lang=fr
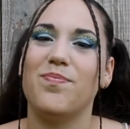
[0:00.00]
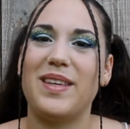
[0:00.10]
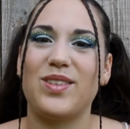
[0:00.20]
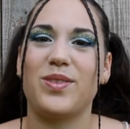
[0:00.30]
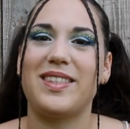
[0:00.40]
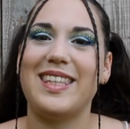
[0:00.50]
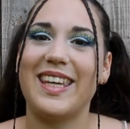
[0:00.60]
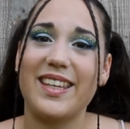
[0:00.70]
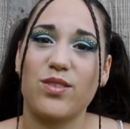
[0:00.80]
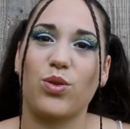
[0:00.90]
mais aussi
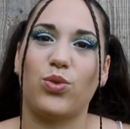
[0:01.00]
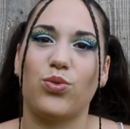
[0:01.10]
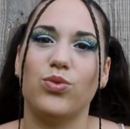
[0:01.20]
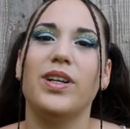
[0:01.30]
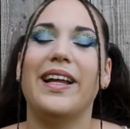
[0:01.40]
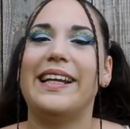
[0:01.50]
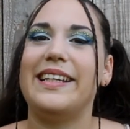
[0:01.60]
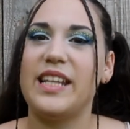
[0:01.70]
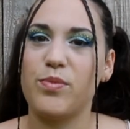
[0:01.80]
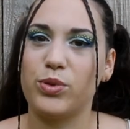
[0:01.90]
et surtout,
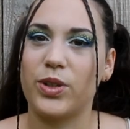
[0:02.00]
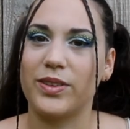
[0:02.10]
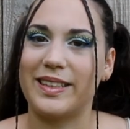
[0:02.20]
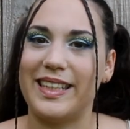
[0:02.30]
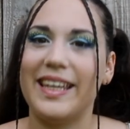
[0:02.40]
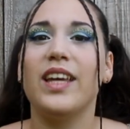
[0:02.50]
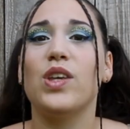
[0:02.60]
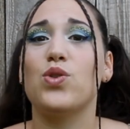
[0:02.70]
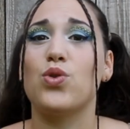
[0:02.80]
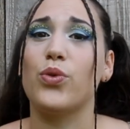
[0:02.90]
les boucs entiers
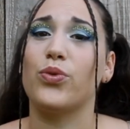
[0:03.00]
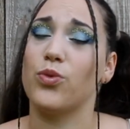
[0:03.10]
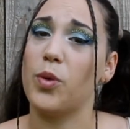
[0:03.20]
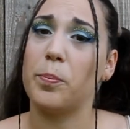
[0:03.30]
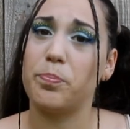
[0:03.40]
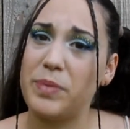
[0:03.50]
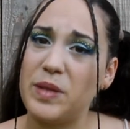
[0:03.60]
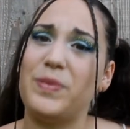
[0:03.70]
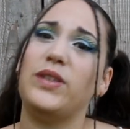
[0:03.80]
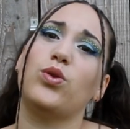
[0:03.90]
se font
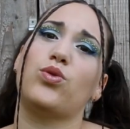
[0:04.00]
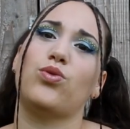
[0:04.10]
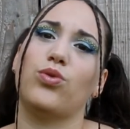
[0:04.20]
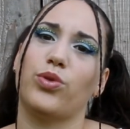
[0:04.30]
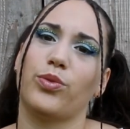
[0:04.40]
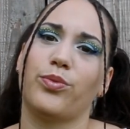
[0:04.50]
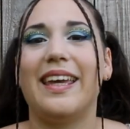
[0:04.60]
pipi dessus